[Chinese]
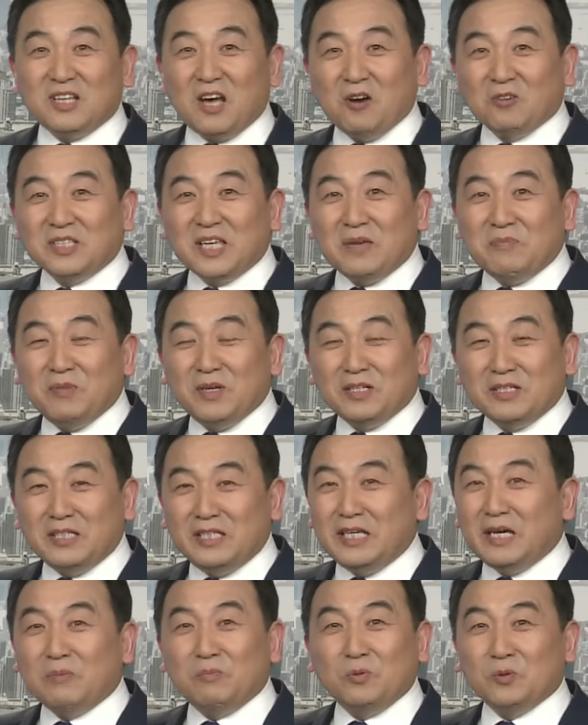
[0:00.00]
曹建明，
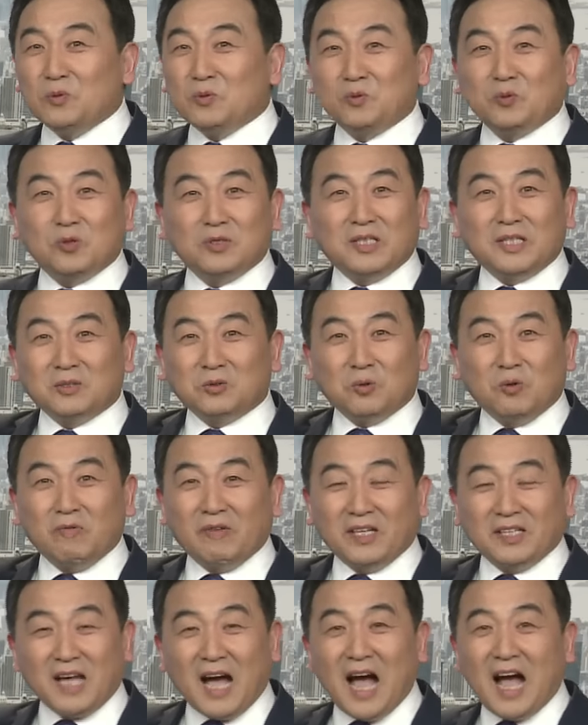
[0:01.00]
你也不用说他多
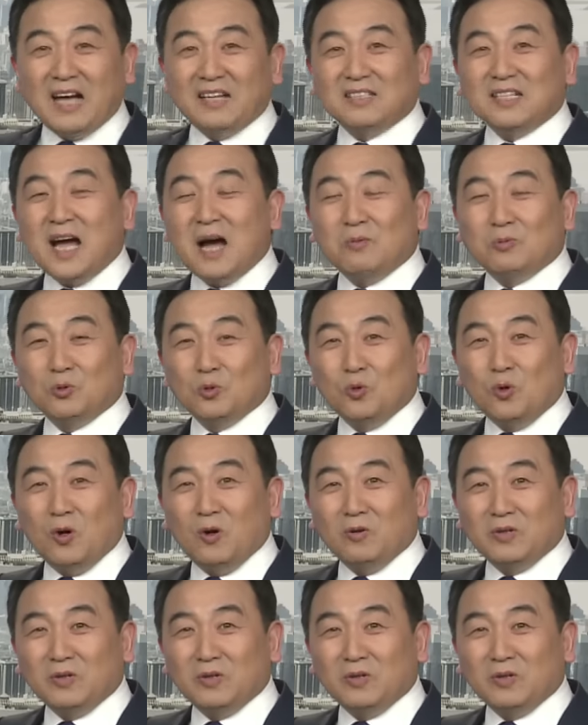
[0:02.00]
伟大，差不多。